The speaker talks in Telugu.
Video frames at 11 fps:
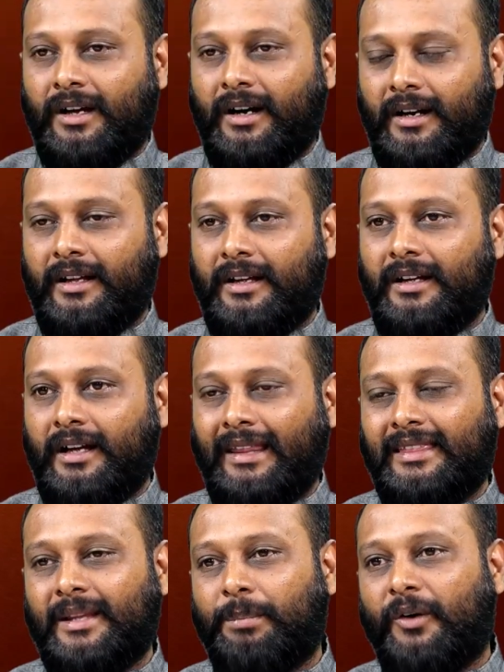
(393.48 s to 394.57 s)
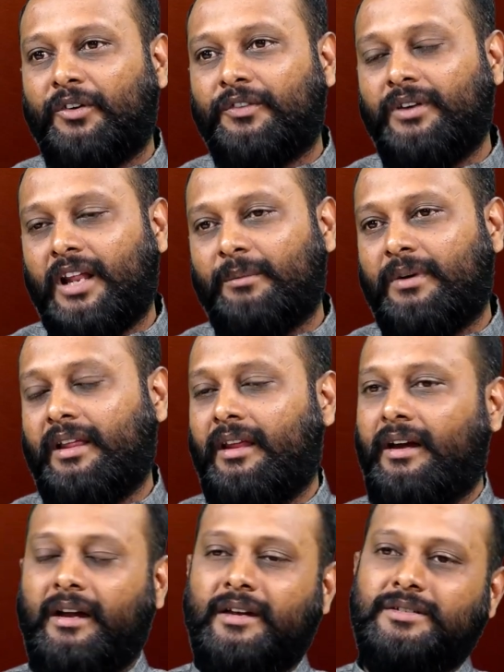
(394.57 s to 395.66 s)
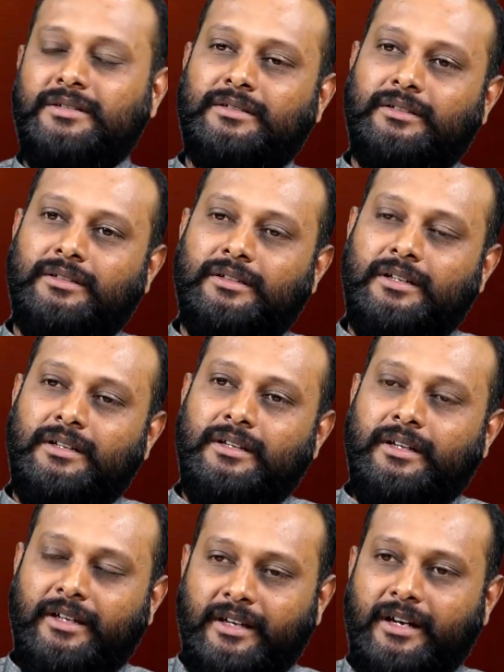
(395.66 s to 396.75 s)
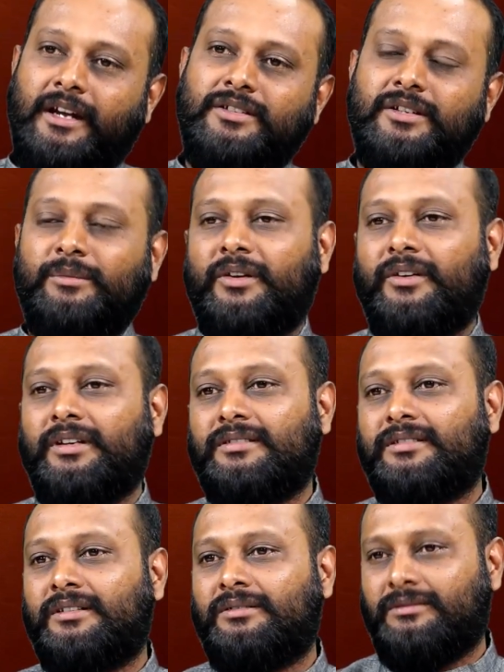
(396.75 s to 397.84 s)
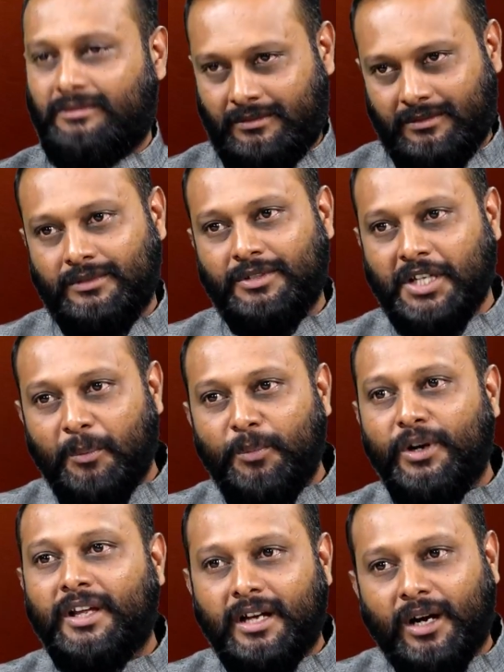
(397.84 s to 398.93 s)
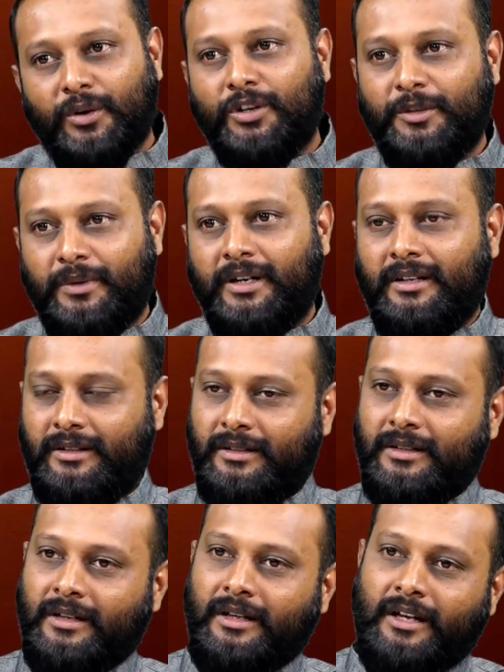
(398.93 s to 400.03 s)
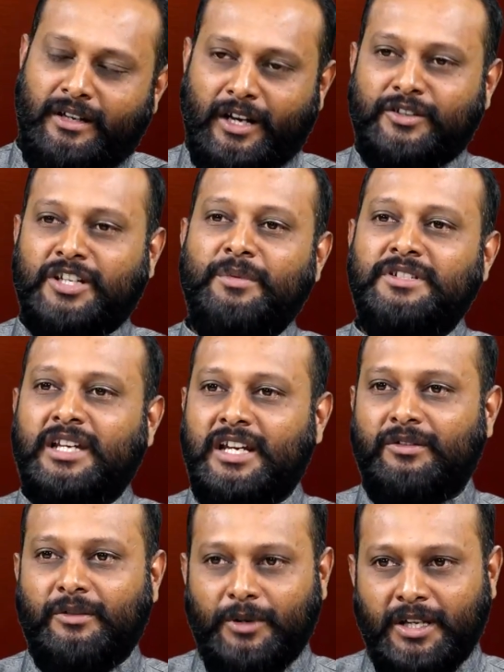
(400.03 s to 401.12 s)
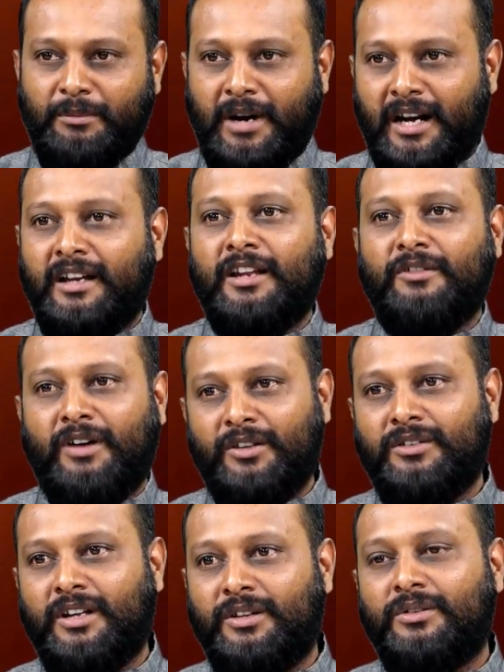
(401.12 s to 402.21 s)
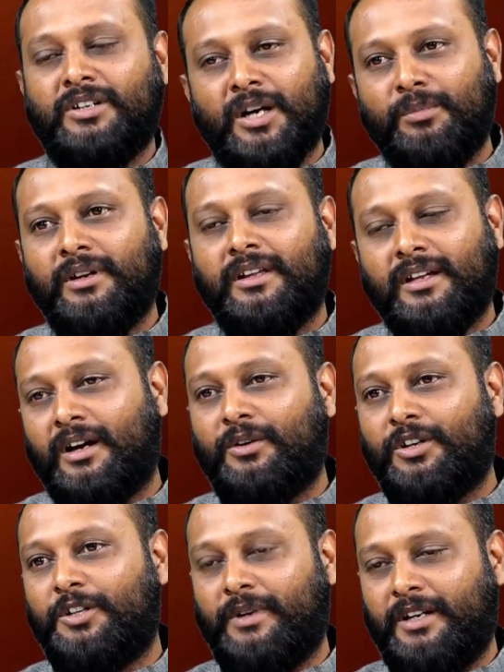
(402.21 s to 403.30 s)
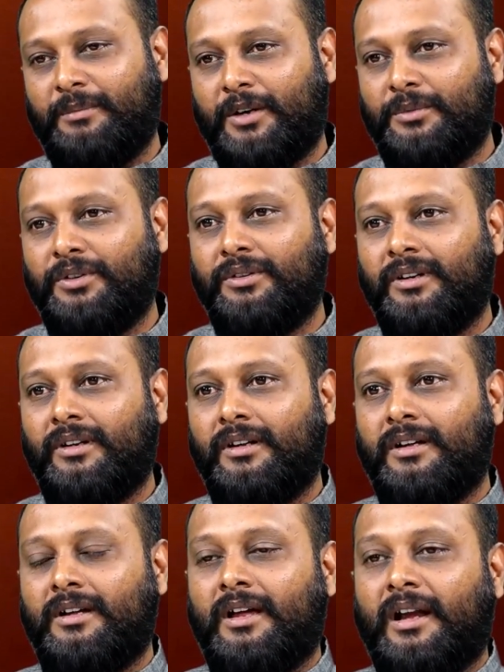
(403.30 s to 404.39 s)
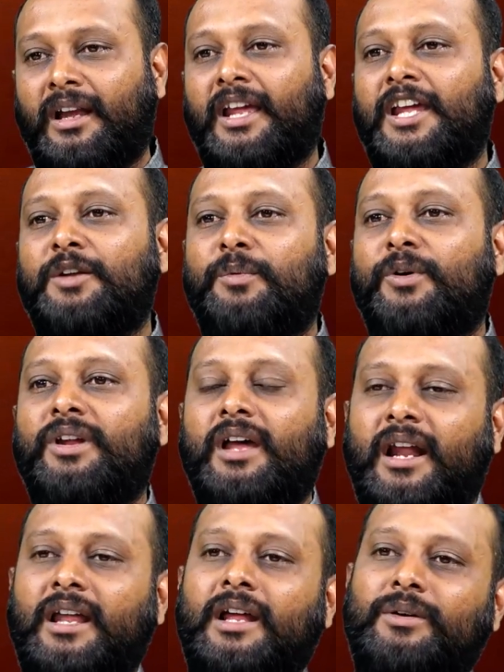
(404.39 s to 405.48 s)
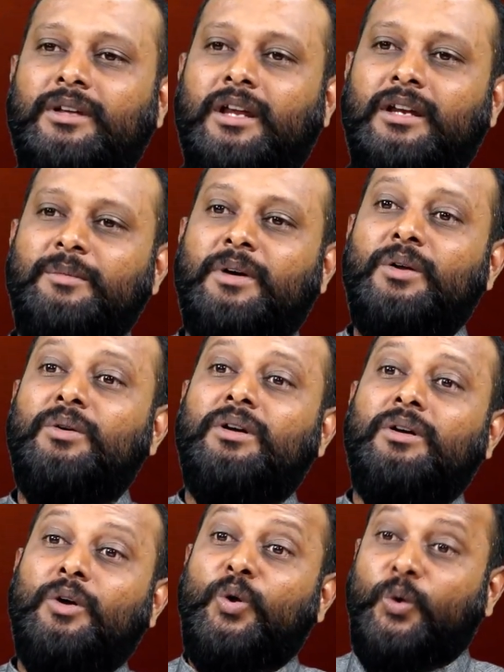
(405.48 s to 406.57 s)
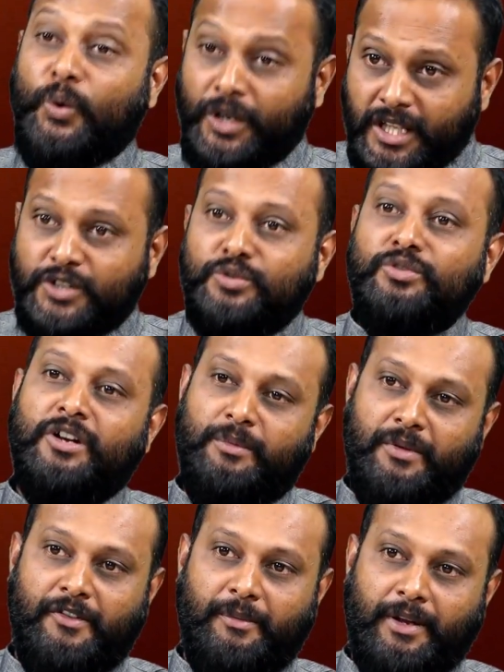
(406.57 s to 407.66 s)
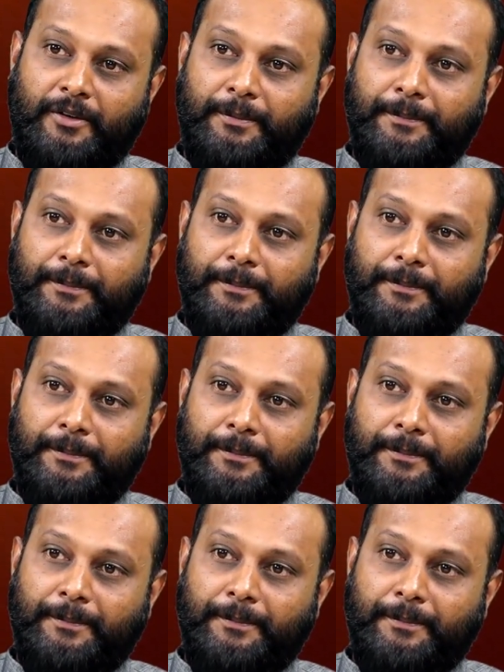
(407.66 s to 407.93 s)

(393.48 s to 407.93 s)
అంటే అంత పవర్ఫుల్ అనమాట ఈ రేడియేషన్స్ ఈ రేడియేషన్ మనం ఏం చేస్తున్నాం డబ్బులకి కకృతి పడి నన్ను క్షమించాలి ఈ మాట నేను వాడుతున్నందుకు డబ్బులకి కకృతి పడి మనము లేనిపోని అనారోగ్యాలని మనం కొని తెచ్చుకుంటున్నాం ఇవి మనం